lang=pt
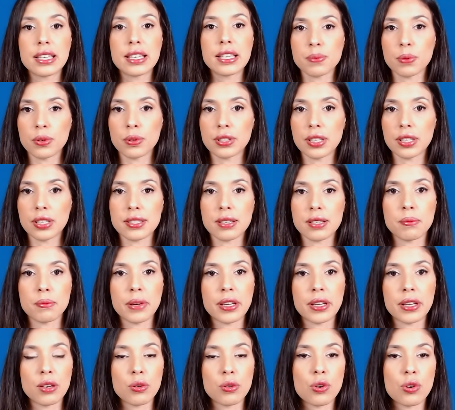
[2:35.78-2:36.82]
e exportação
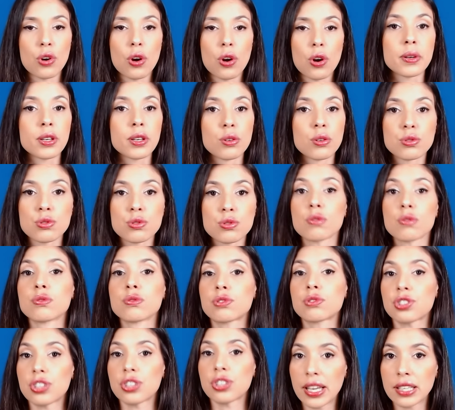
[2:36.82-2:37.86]
para a Europa e outros
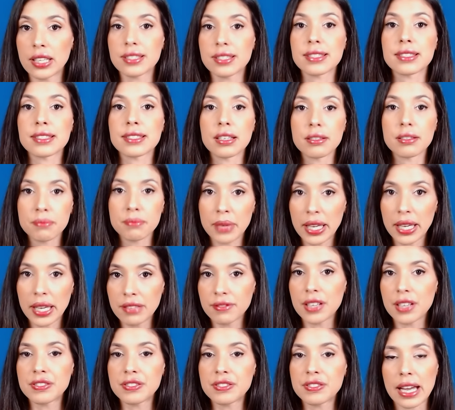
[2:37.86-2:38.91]
continentes também
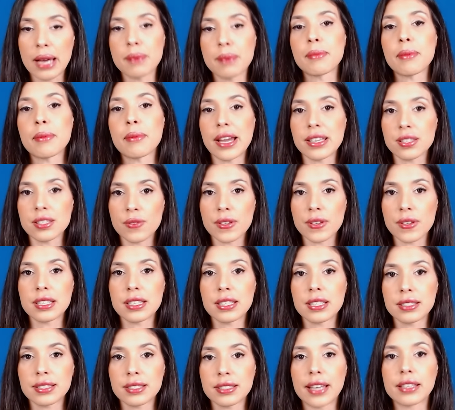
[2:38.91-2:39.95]
vai ficar mais
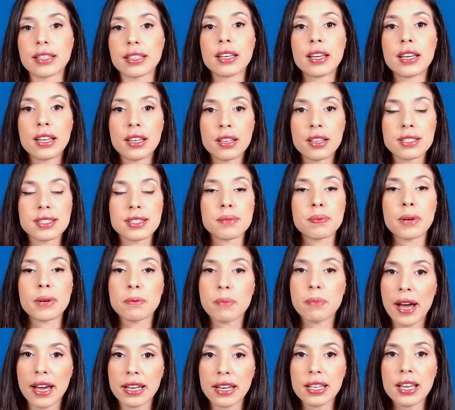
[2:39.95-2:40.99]
facilitada. Se
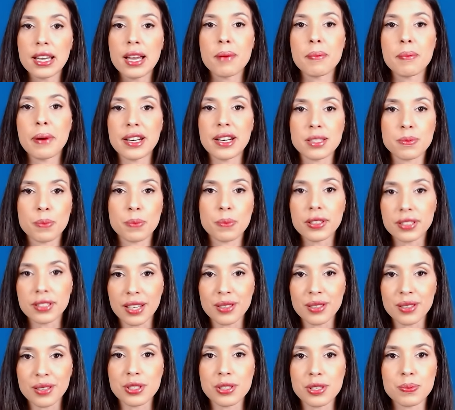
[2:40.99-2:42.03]
prepare para
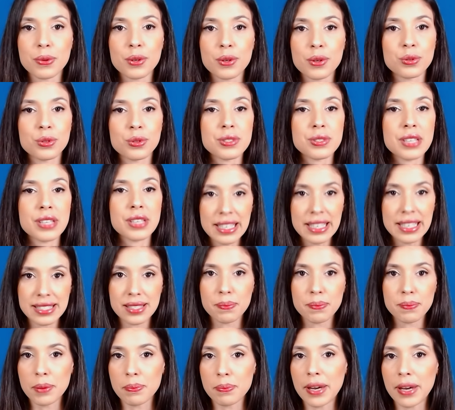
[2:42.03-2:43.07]
exportar os seus produtos e
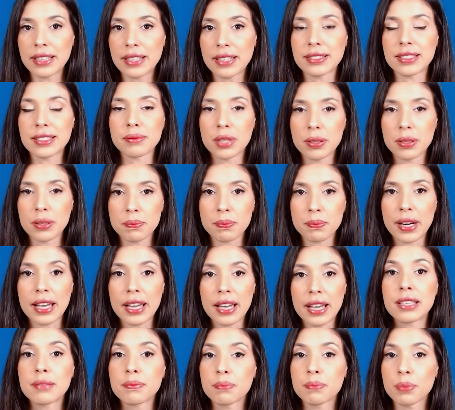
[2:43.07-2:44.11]
se prepare também
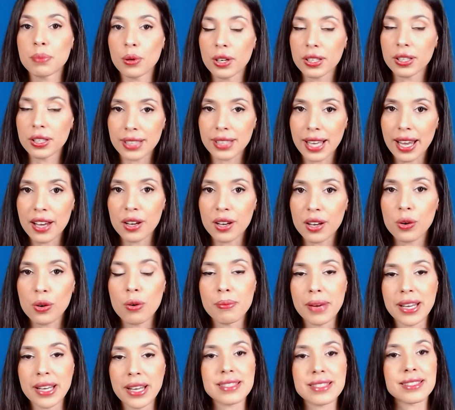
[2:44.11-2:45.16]
para importar
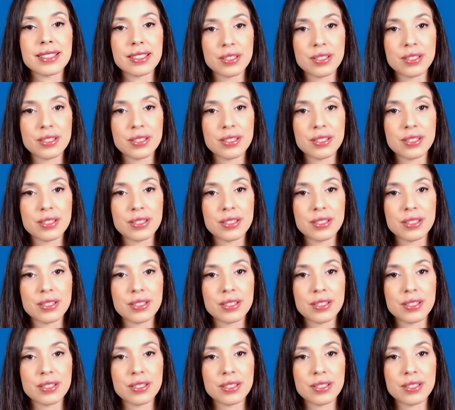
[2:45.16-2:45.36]
com mais